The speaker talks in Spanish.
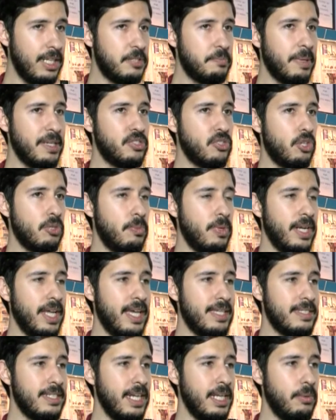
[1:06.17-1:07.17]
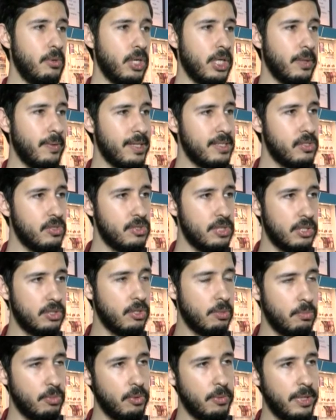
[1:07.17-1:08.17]
espacio Comunidades de Libro, que va a ser un sector
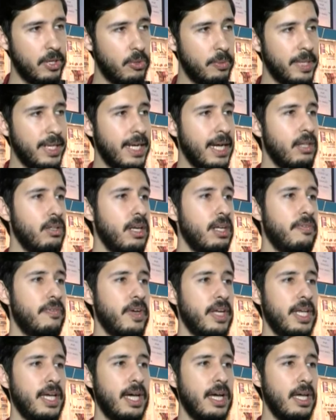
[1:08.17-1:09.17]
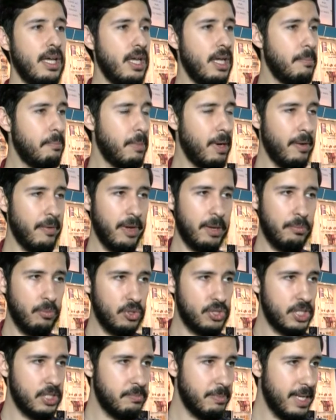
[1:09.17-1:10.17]
muy bien ubicado en la feria, va a haber
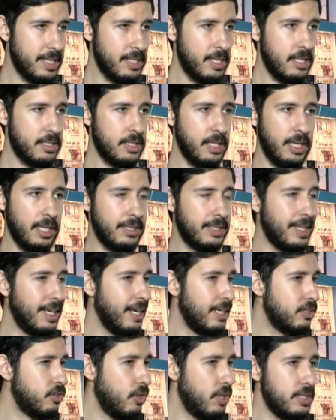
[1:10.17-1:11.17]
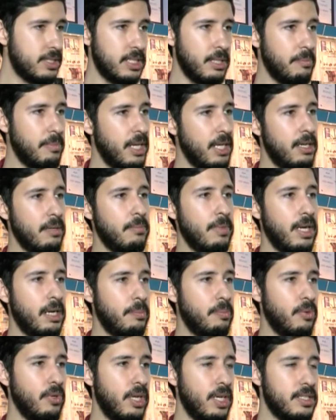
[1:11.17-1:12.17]
muchas mesas y entre lectores también van a
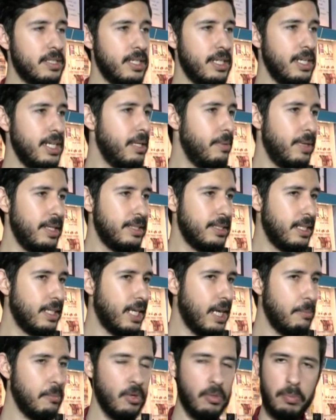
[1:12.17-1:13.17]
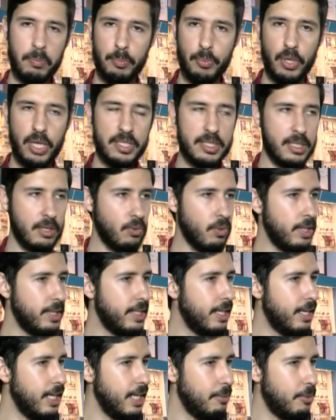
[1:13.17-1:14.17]
poder hacer libre intercambio, puede ser cualquier
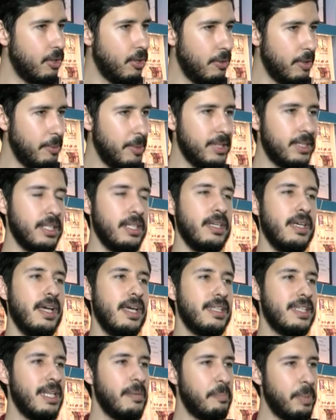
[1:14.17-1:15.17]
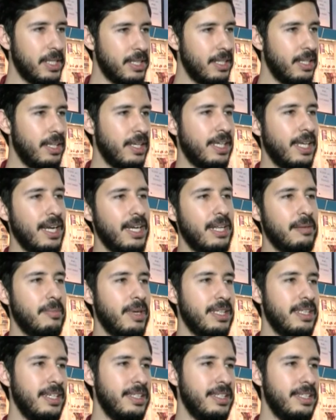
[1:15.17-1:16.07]
libro, obviamente depende de que a alguien más le